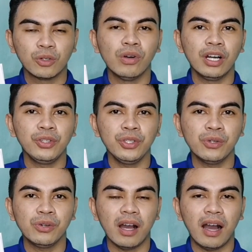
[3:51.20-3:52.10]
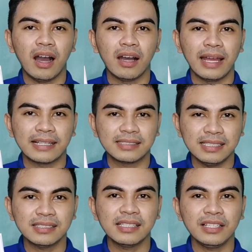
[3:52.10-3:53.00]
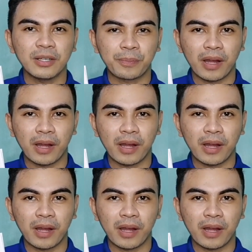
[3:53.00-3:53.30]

kung ano yung uh, existing na